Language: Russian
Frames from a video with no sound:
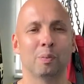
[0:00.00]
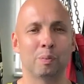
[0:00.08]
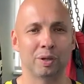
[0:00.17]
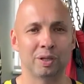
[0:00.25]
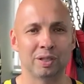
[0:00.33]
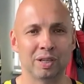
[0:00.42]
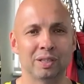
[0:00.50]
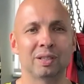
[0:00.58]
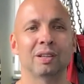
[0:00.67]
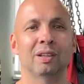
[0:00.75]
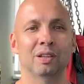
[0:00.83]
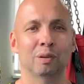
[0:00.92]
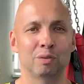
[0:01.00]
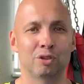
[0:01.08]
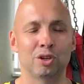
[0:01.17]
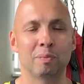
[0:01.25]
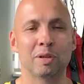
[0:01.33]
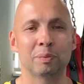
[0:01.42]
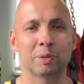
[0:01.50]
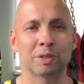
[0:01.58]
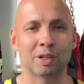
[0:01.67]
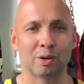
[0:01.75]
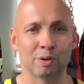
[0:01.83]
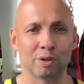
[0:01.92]
присесть на мече без
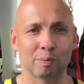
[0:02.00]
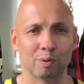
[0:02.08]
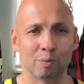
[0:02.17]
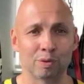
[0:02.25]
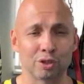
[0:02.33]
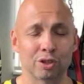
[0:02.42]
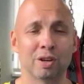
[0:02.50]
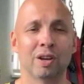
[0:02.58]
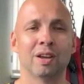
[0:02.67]
посторонней помощи.